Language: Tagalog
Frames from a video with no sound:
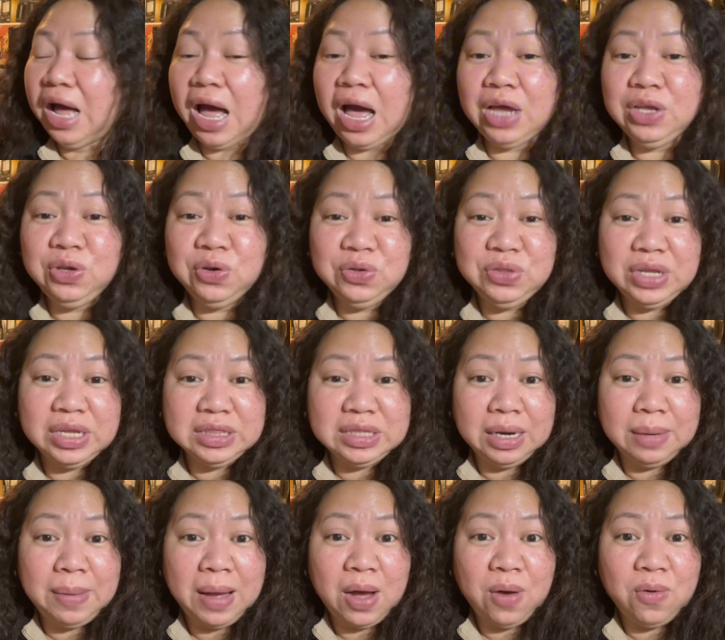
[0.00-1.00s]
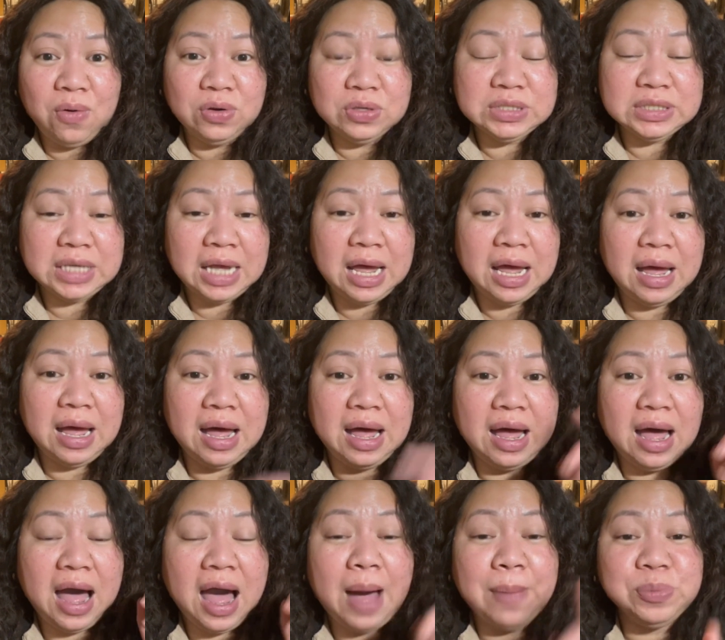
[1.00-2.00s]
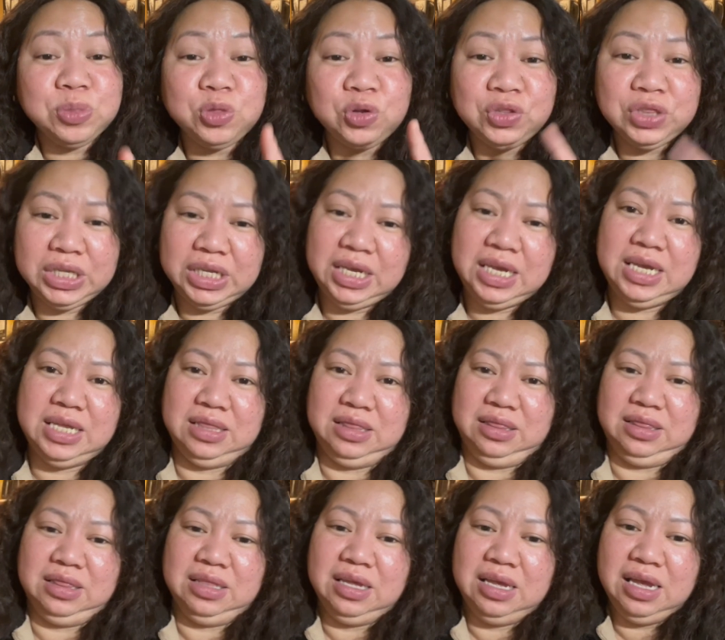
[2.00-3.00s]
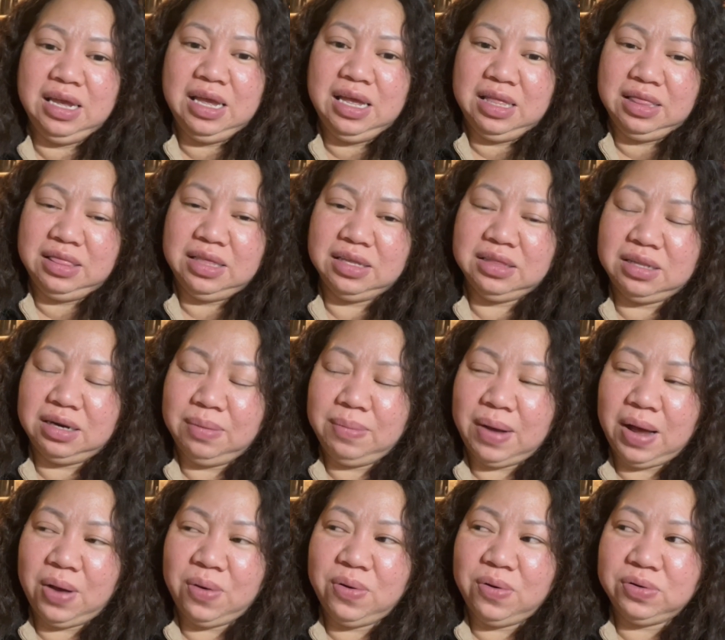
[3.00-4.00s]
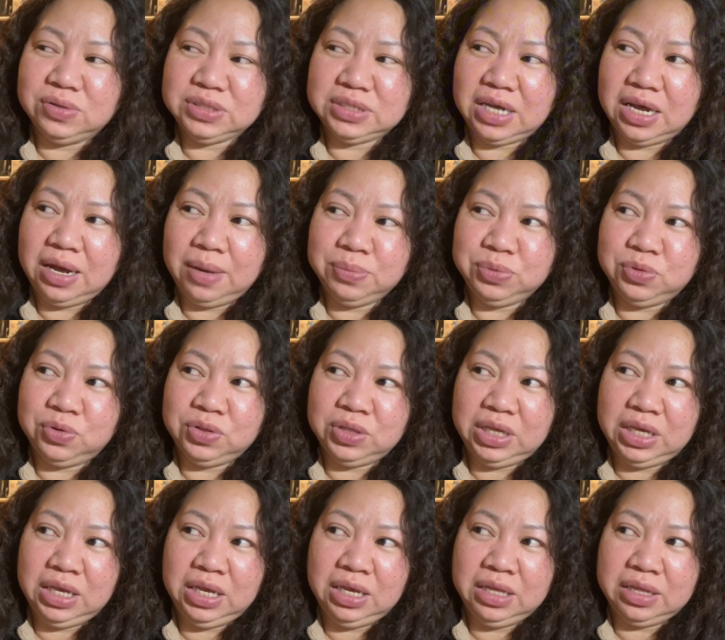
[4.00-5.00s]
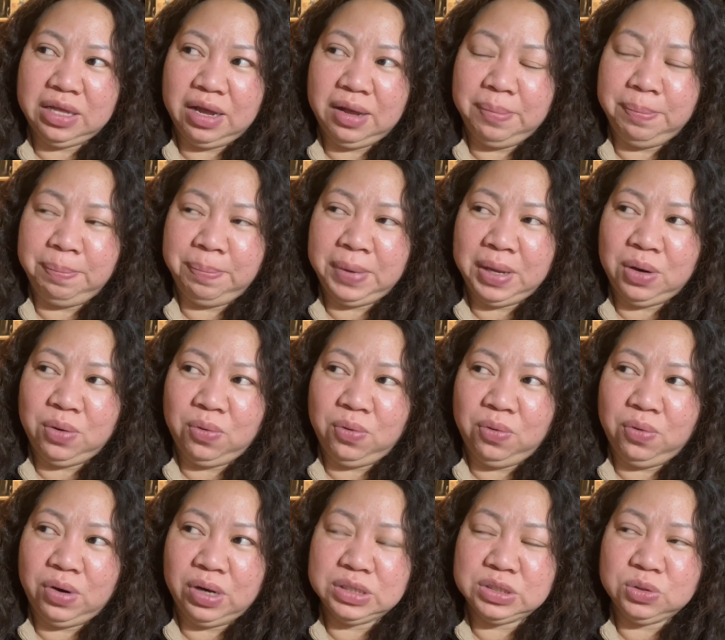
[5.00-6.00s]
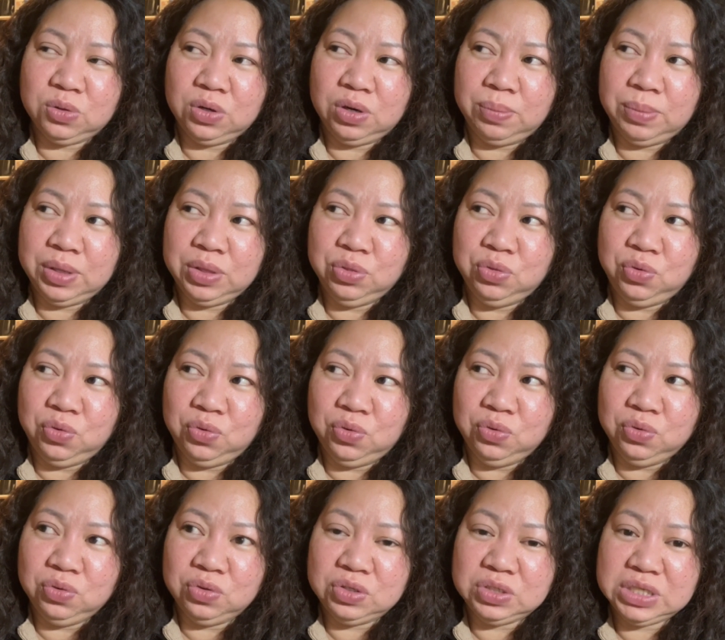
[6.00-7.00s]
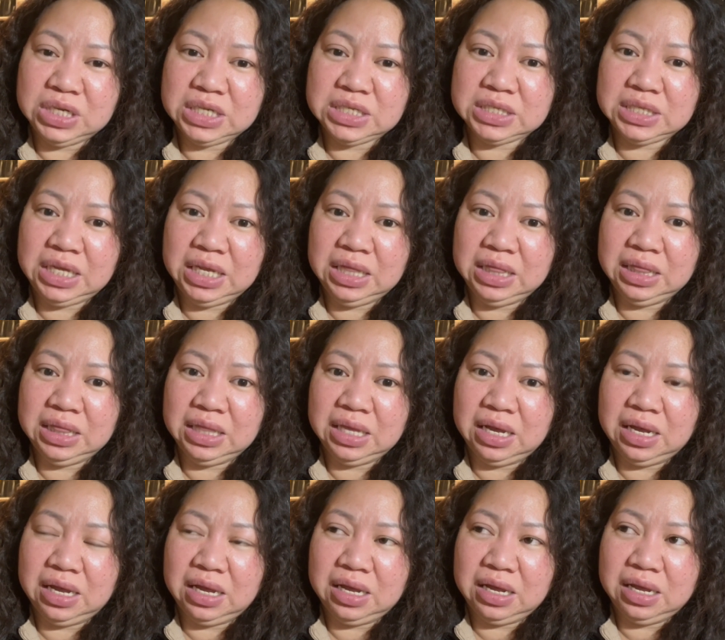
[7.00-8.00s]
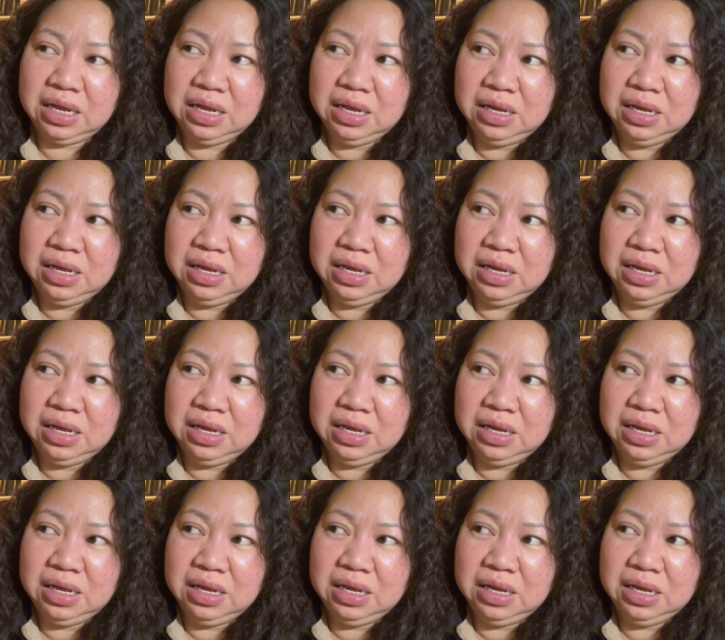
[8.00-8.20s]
Ayun, nagtrabaho ko sa Hampton Inn Nagtrabaho ako sa Hampton Inn. Ang per oras ko naman doon, 16 na, uh,